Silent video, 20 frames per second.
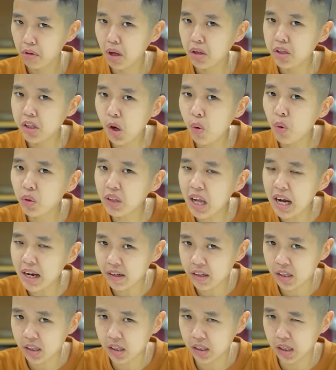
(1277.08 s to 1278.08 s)
lần sau cô tặng
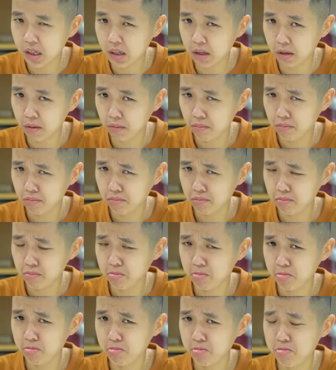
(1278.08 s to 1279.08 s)
cái gì thì
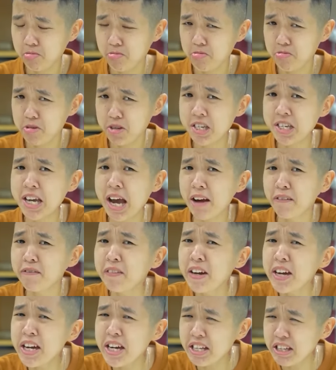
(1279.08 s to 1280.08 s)
trả
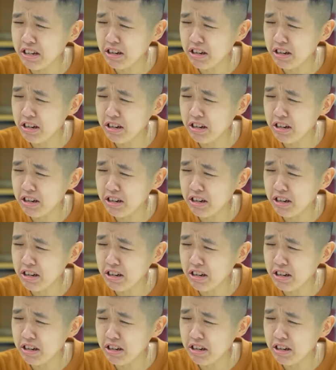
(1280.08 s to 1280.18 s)
phí